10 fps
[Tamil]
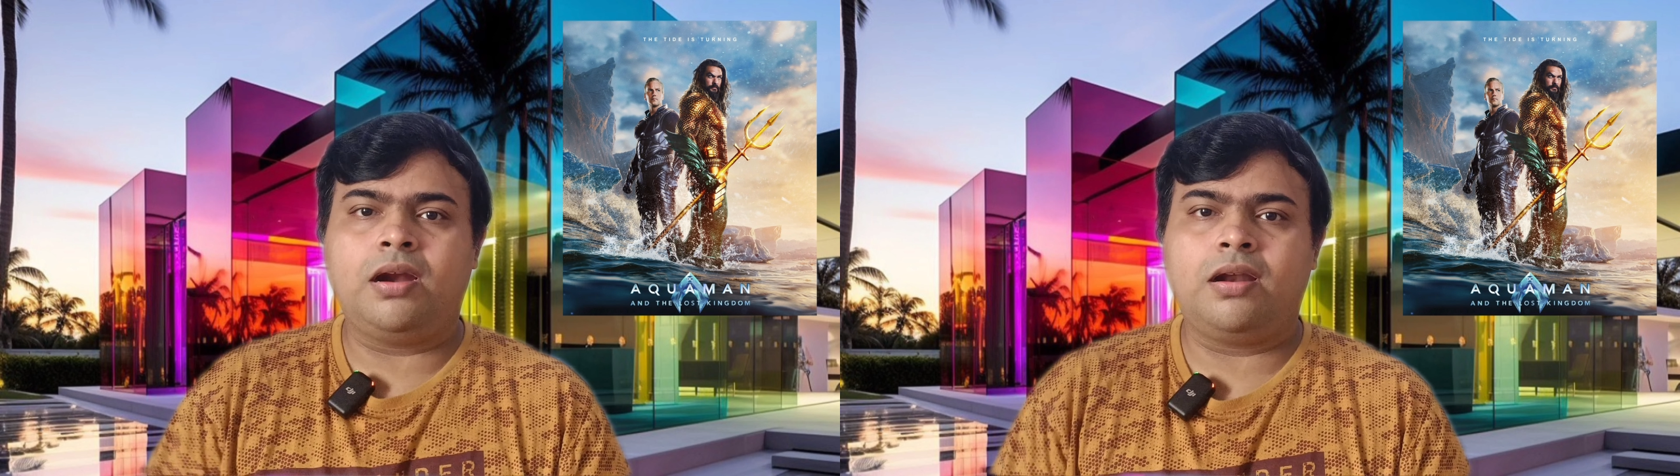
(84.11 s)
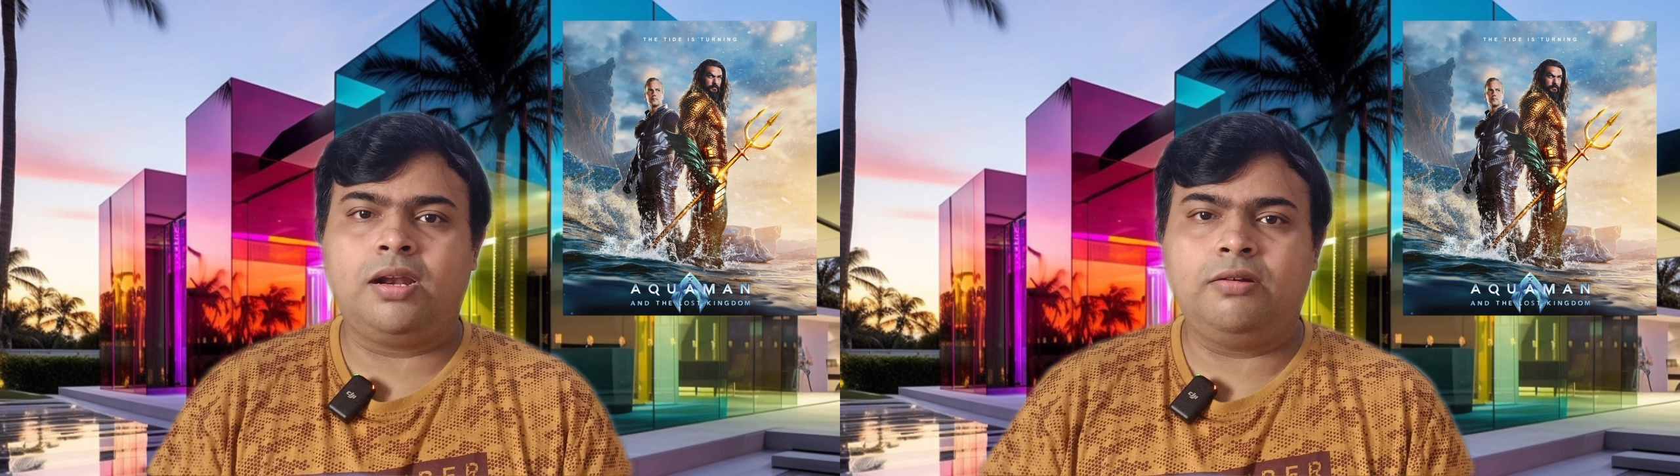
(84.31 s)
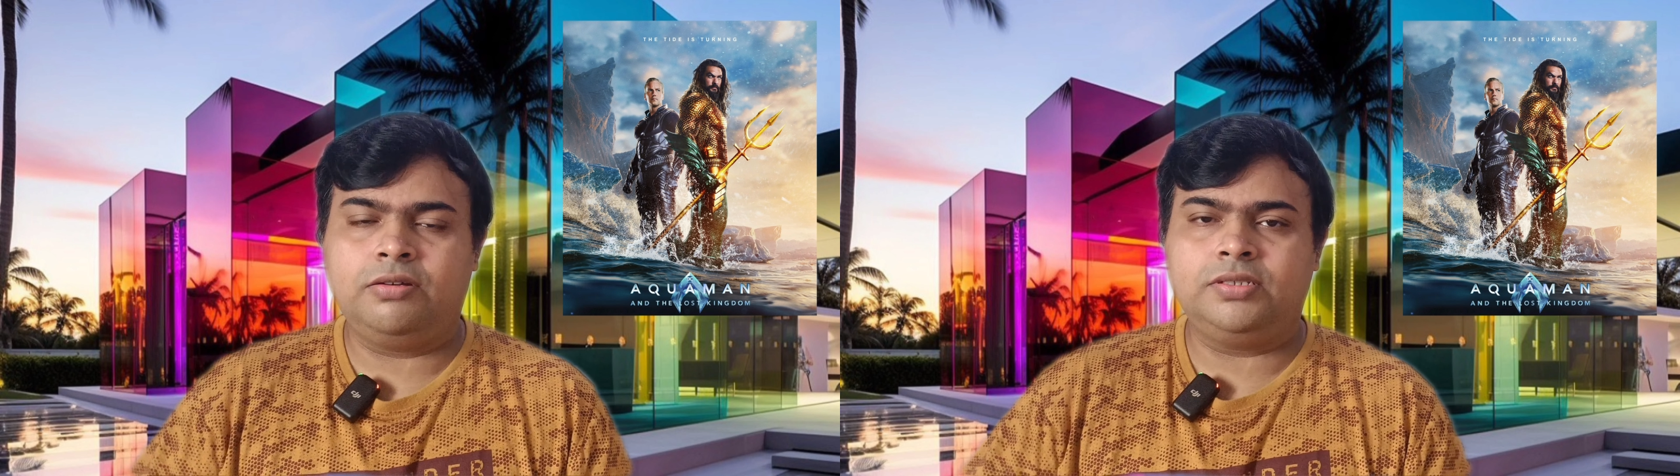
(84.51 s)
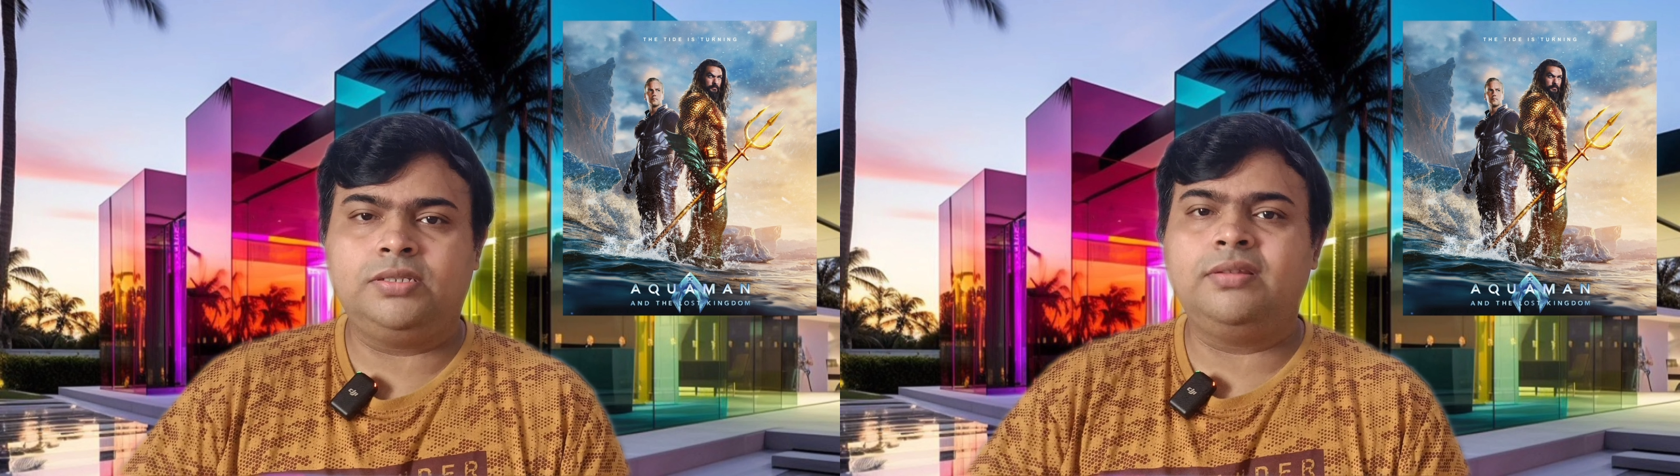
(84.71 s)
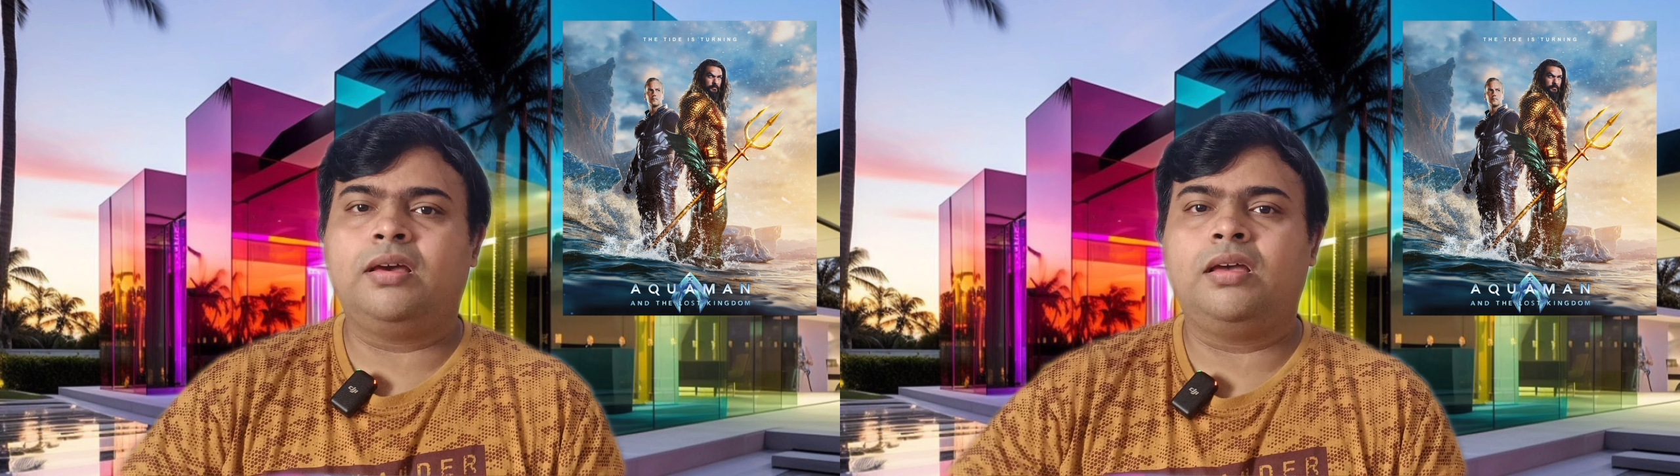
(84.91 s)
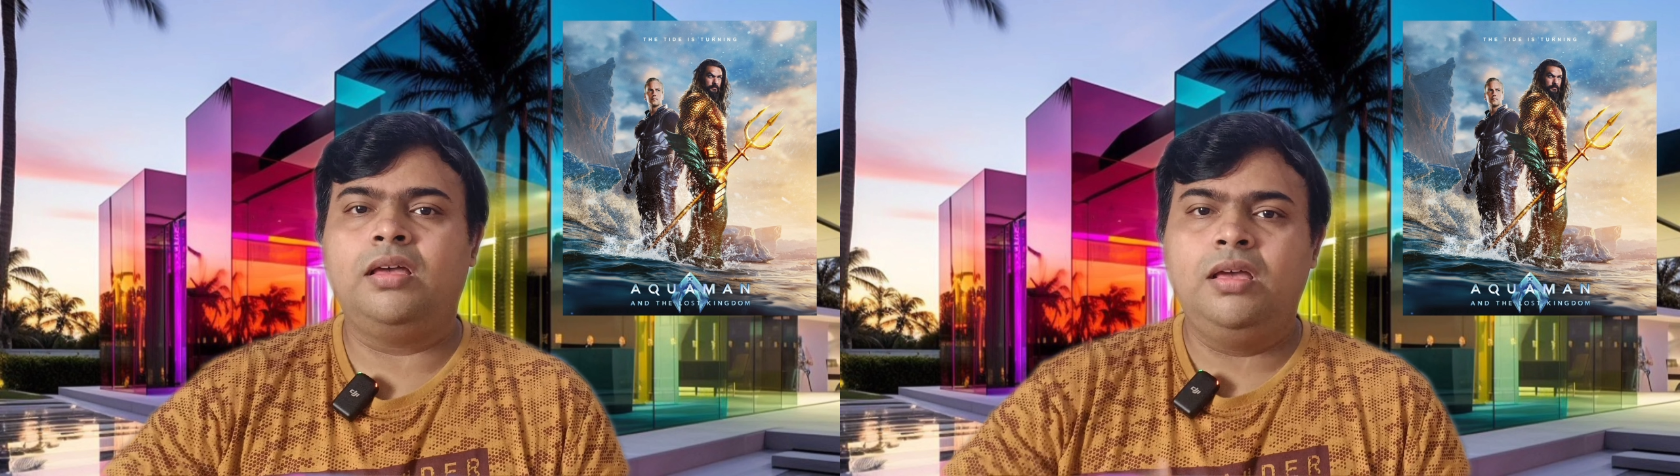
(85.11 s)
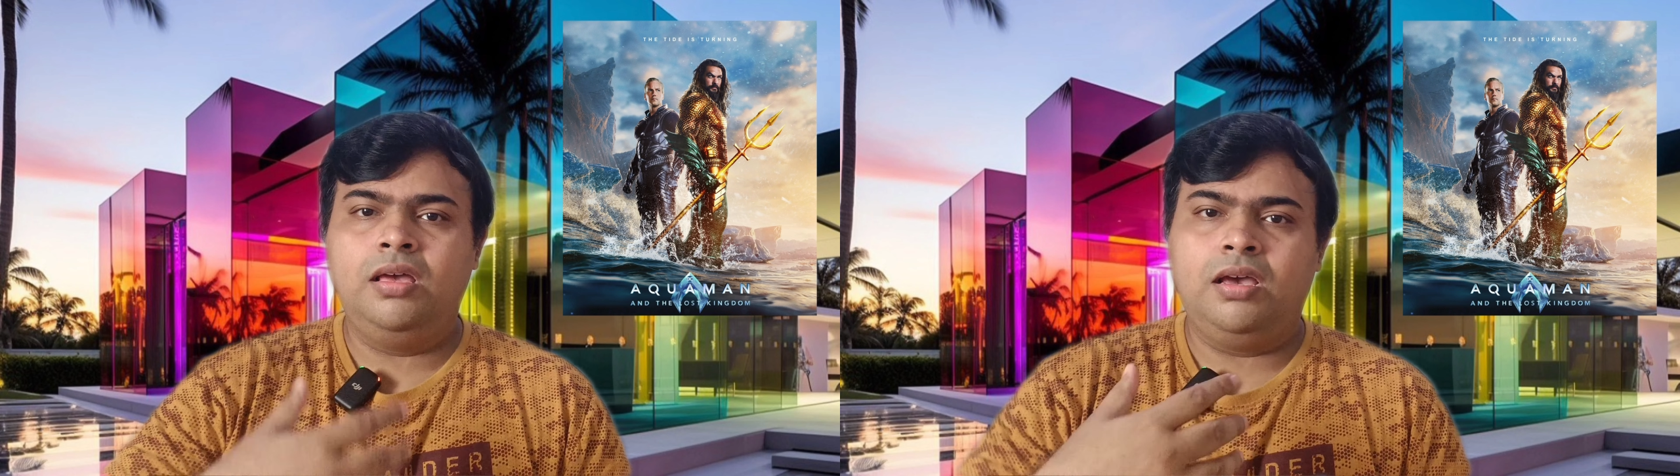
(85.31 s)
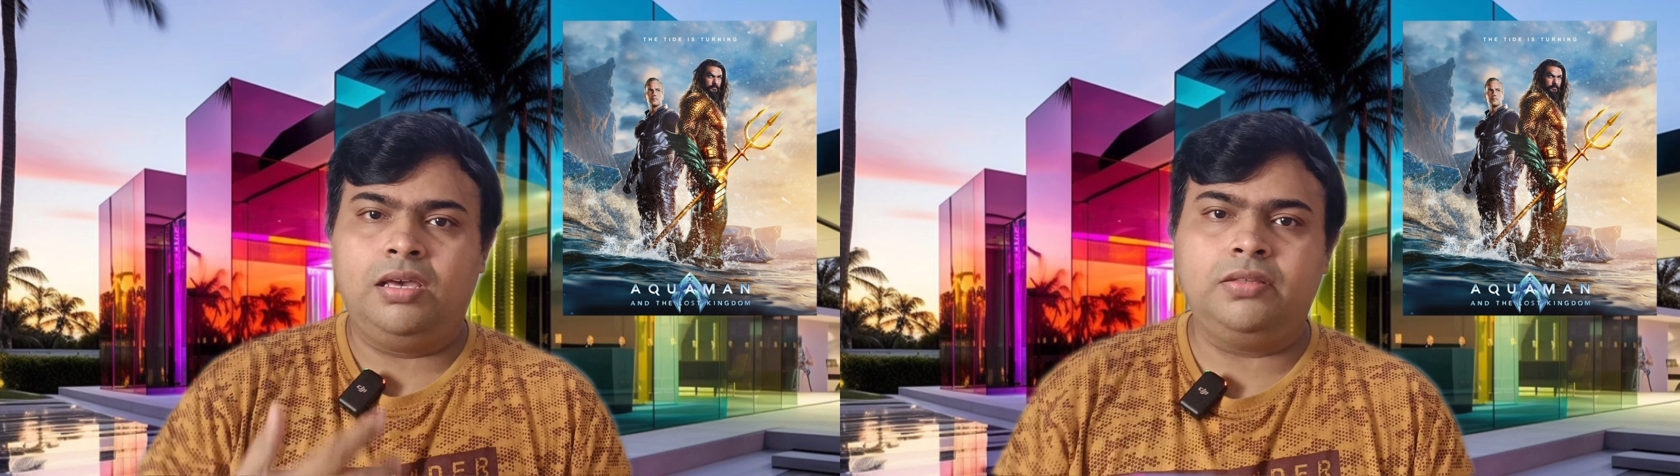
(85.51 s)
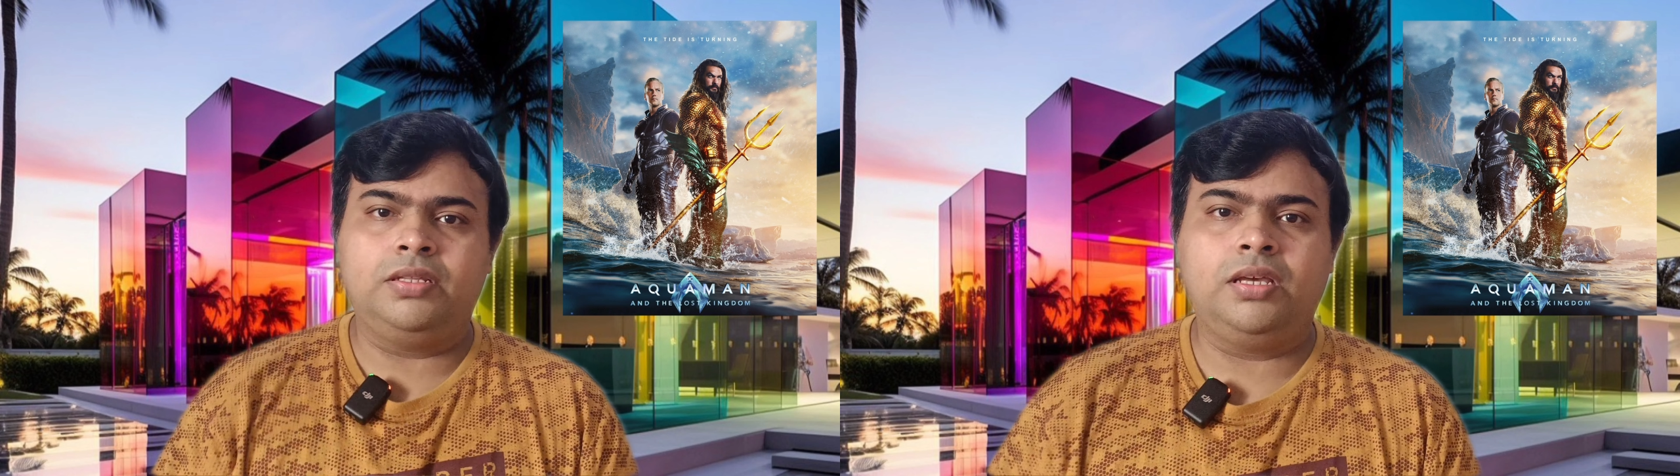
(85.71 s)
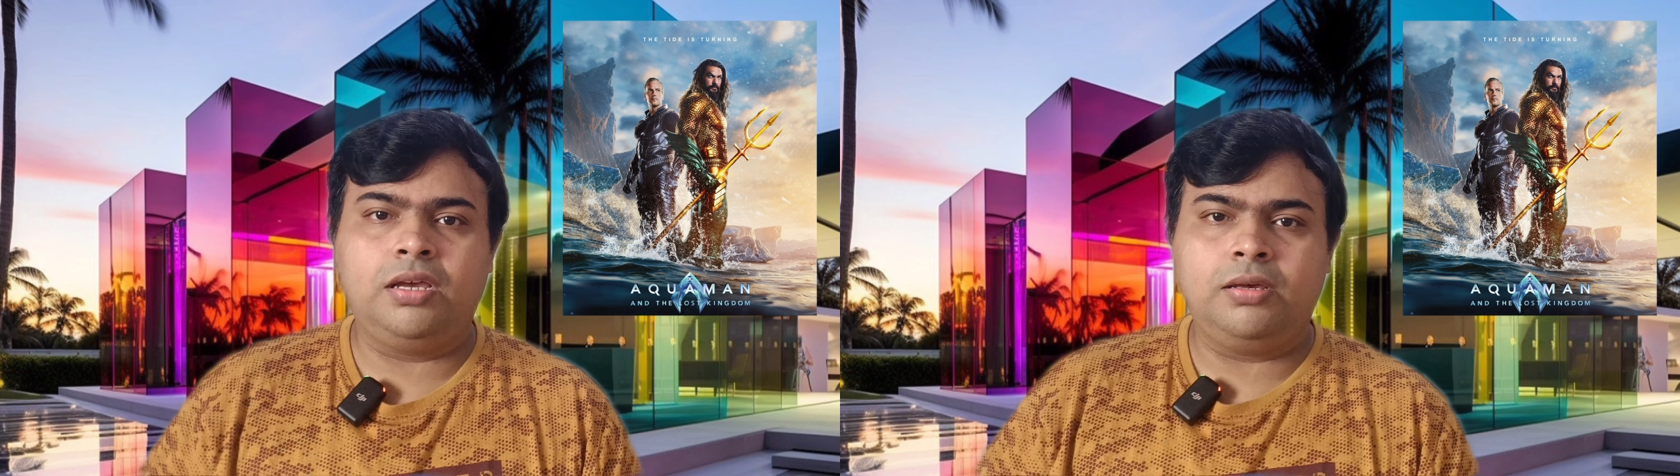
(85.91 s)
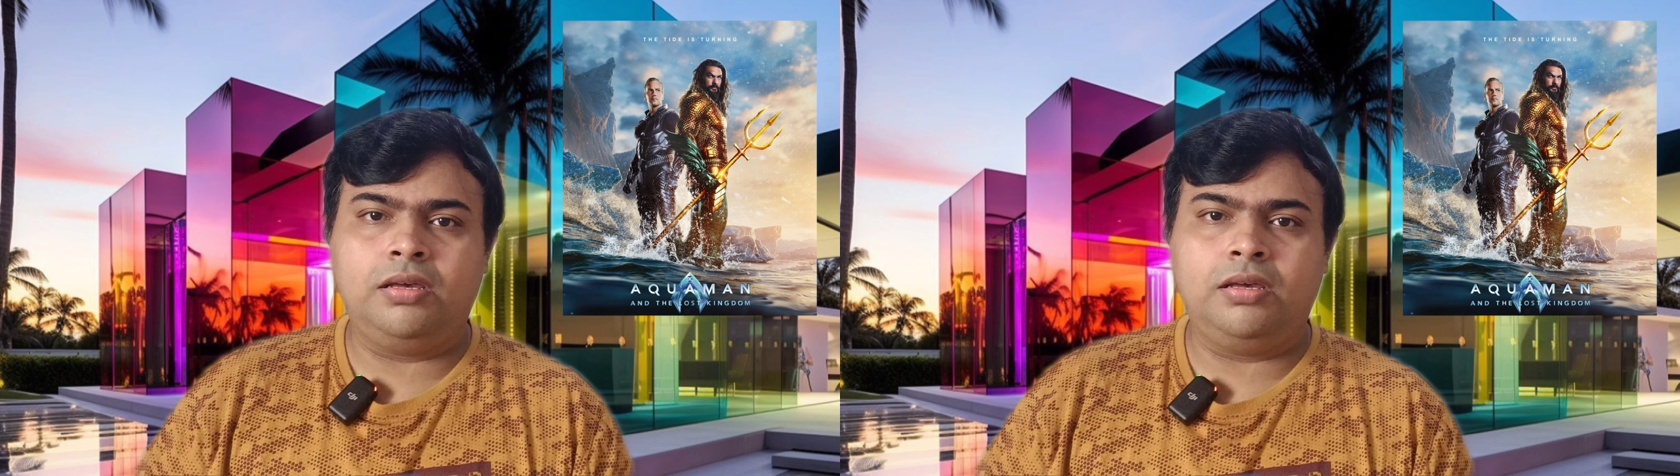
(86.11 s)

ஆர்டரில் வச்சுருந்தாங்க அது வந்து க